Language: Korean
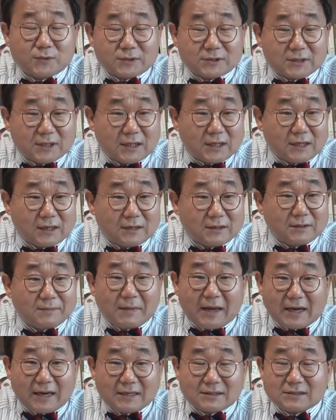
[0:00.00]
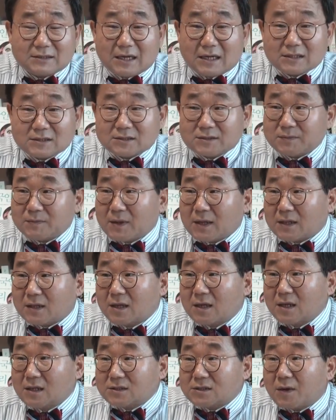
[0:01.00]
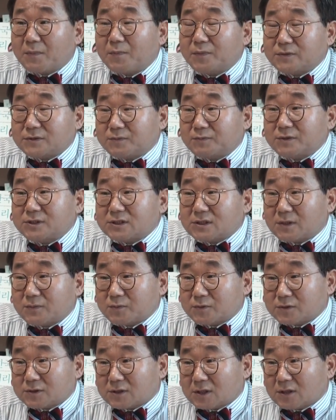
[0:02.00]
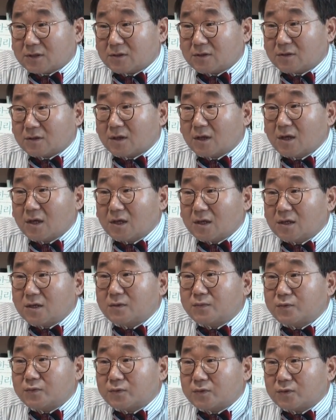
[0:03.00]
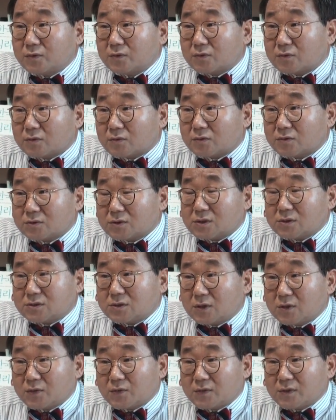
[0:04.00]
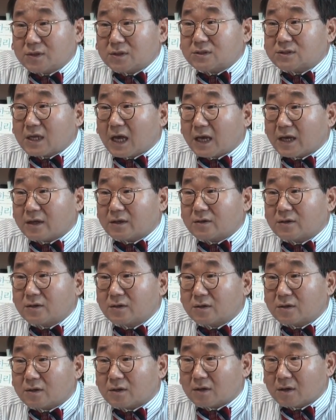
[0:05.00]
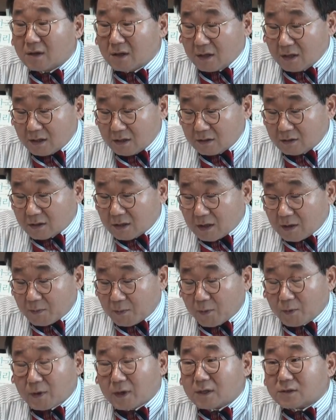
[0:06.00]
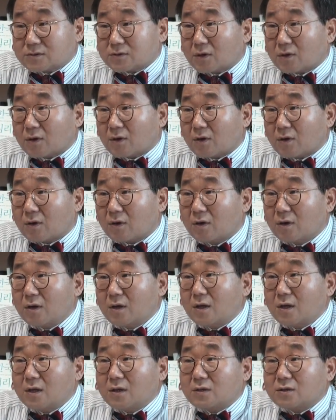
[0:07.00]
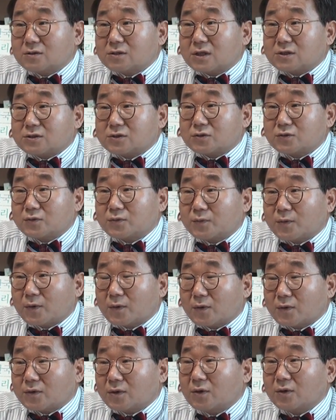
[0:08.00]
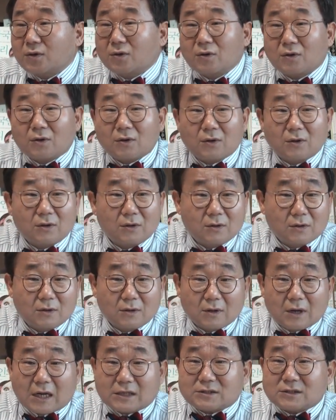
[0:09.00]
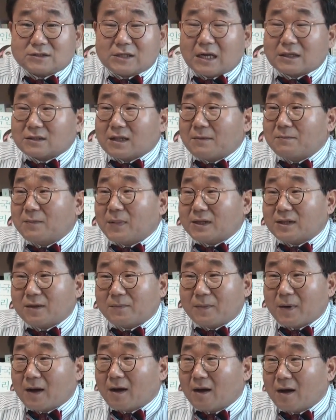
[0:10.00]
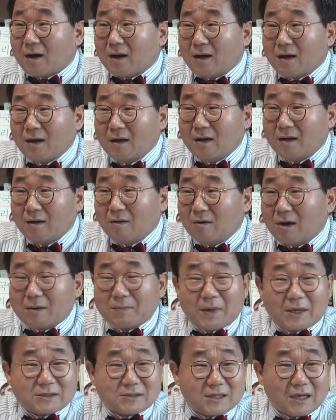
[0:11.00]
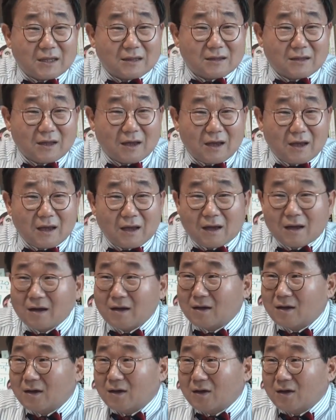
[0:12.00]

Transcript: 문제를 말하진 않지만 네. 첫 번째 문제는 이분은 실제로 이 사연을 이렇게 보내서 여자친구 보고 너 가서 상담 받아봐 황 박사한테